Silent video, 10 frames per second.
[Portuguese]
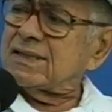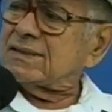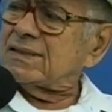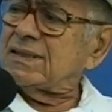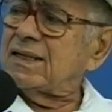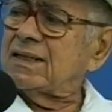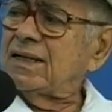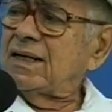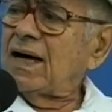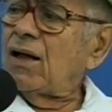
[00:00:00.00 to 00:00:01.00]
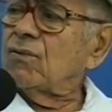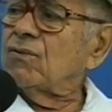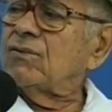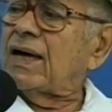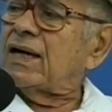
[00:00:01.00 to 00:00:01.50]
disso?
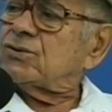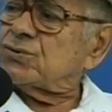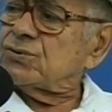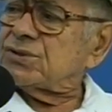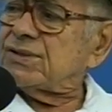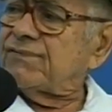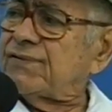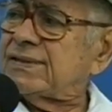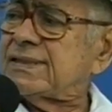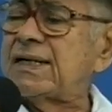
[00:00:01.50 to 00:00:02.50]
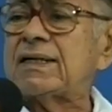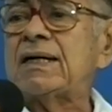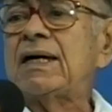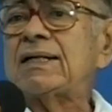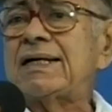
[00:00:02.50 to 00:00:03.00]
algum reajuste a fazer
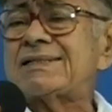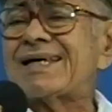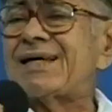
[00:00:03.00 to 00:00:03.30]
dessa